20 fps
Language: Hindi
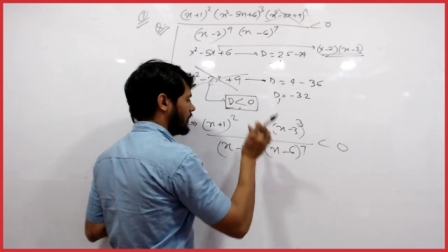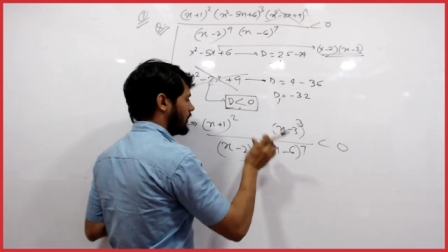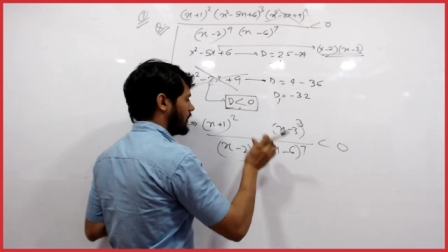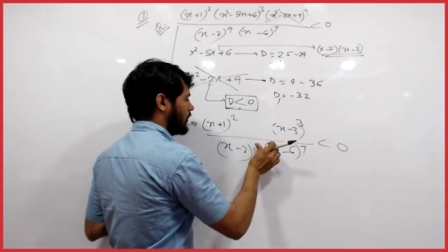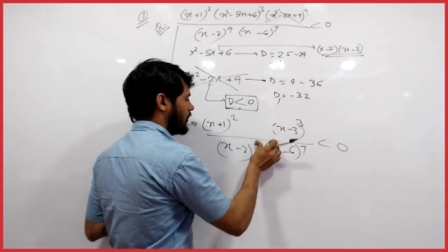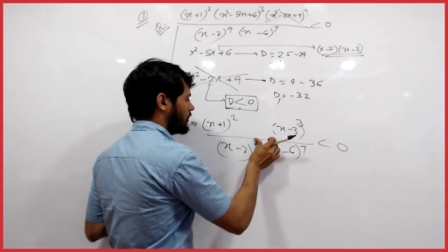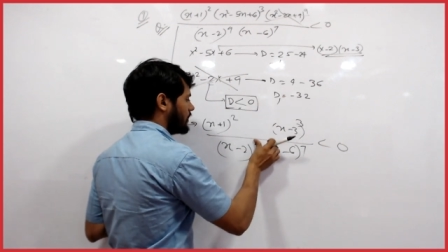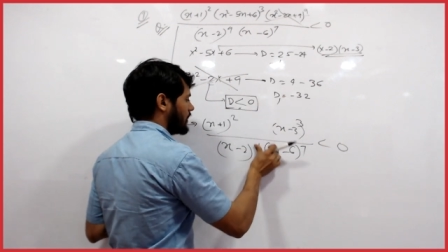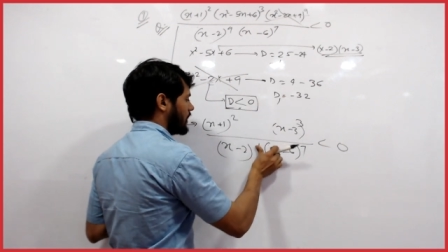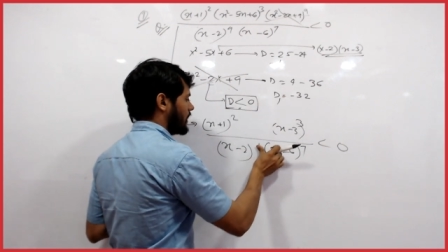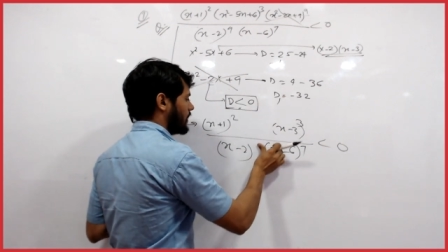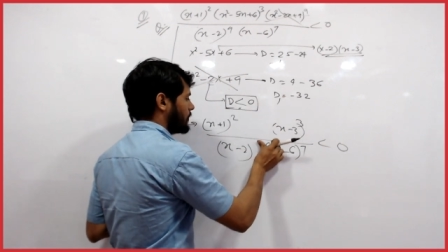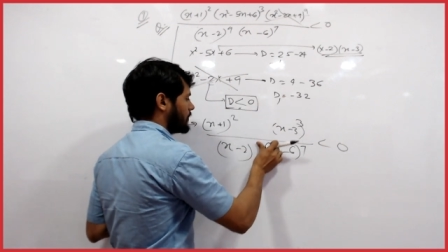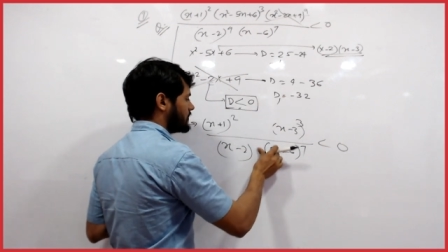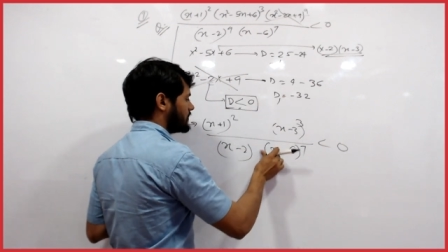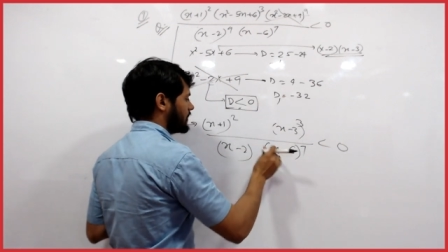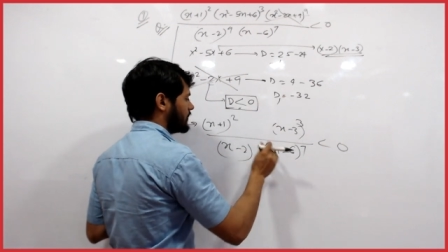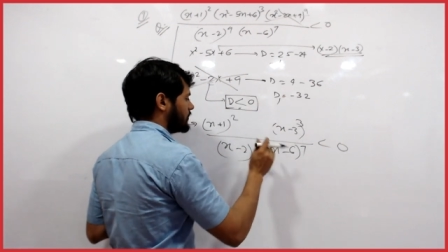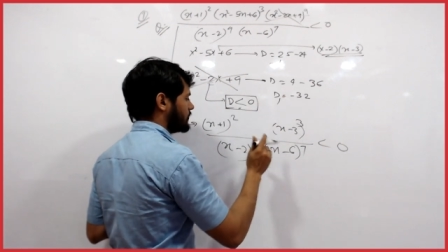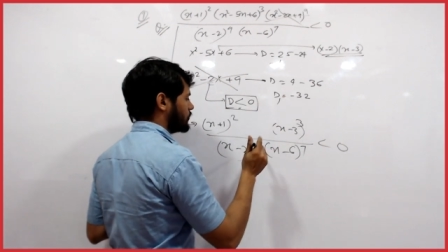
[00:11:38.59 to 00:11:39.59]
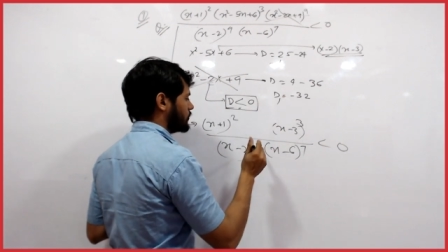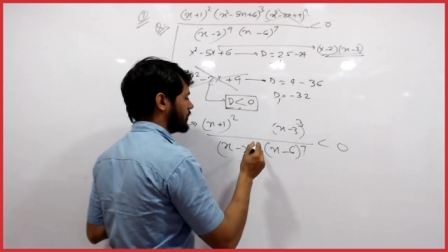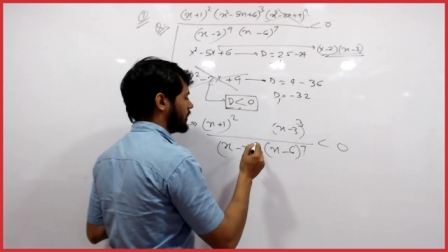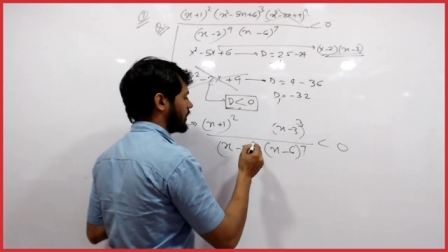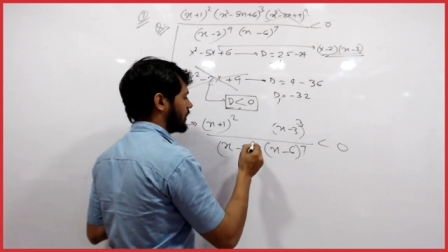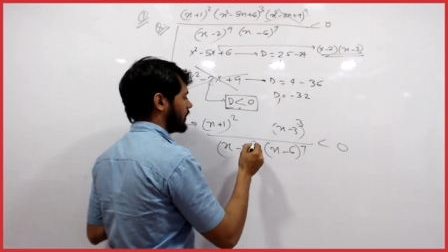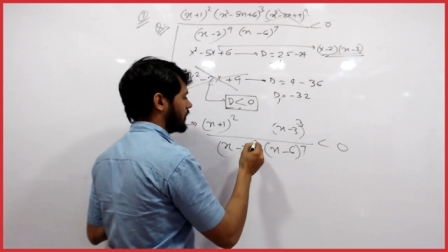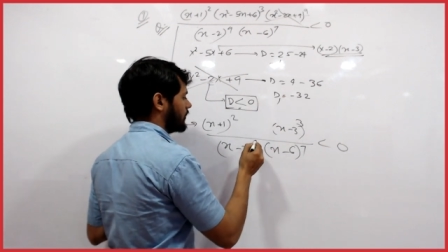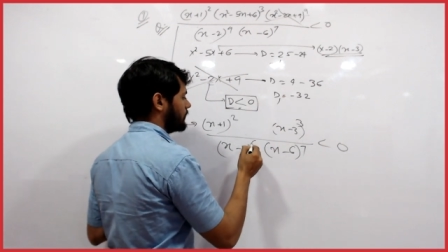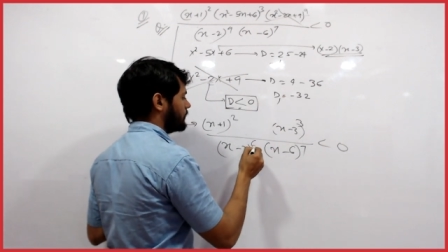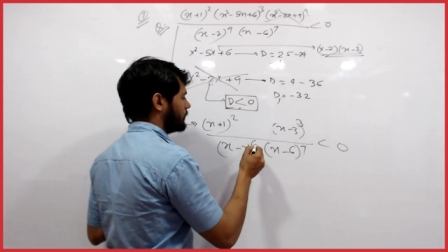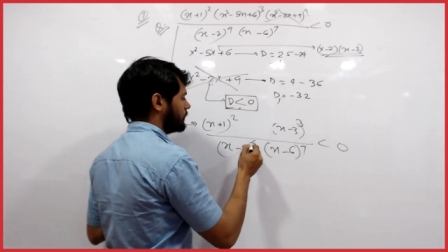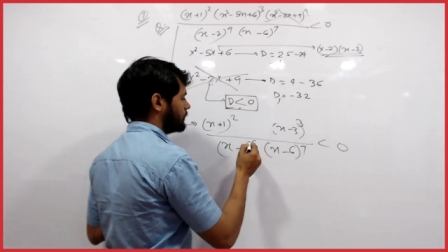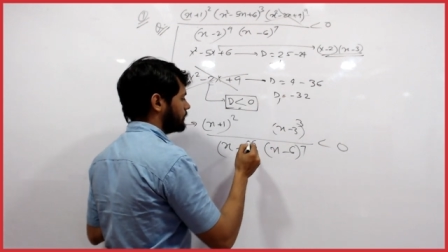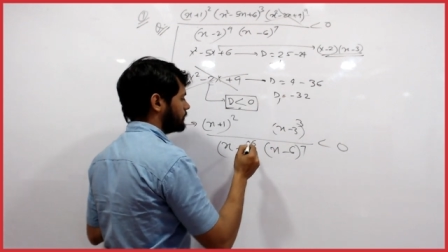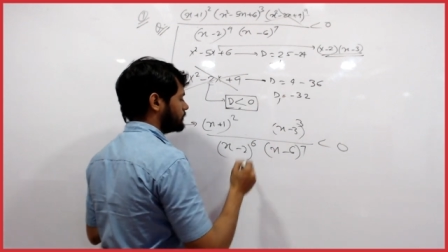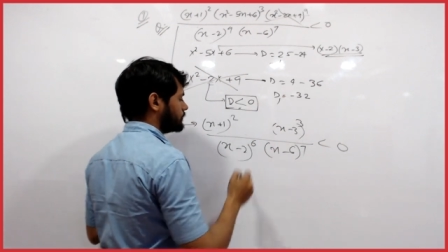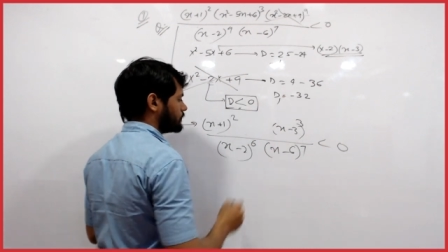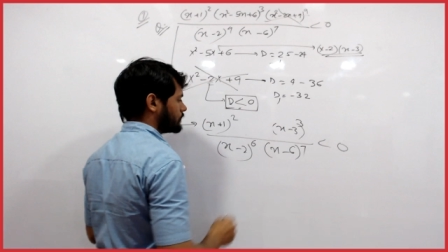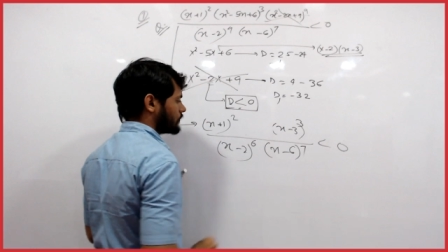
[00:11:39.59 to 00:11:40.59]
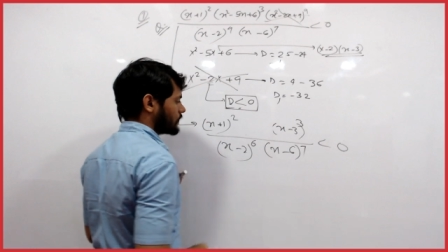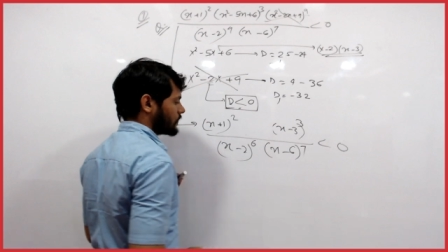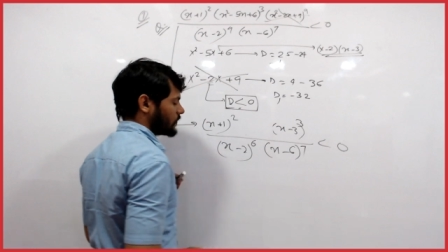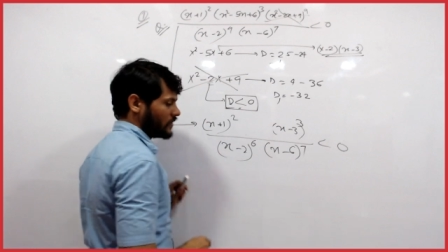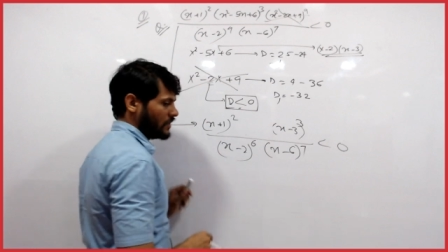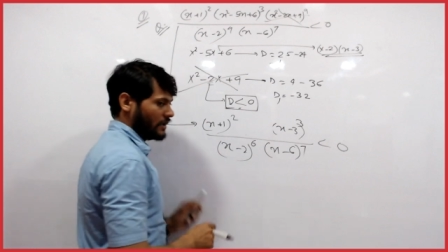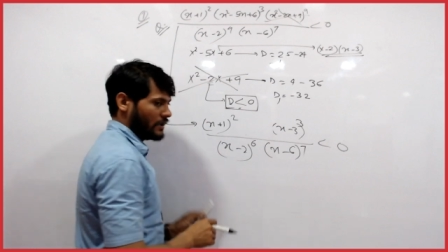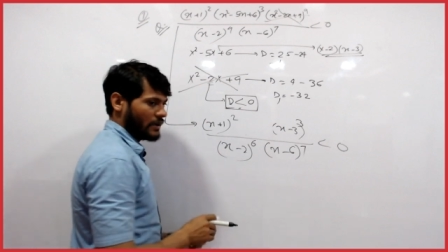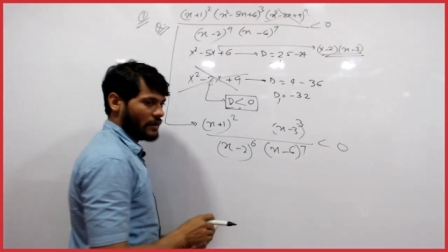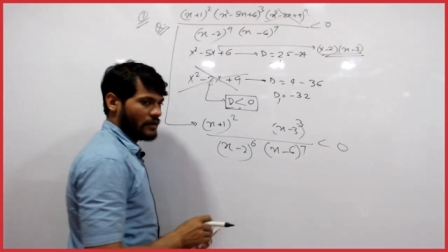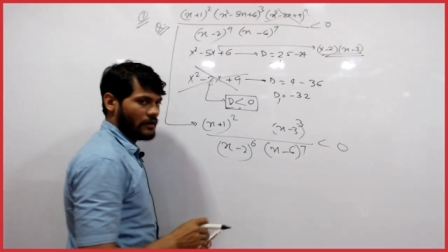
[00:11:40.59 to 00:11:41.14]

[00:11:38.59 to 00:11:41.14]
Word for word: और यहां पर सिक्स हो जाएगा ठीक है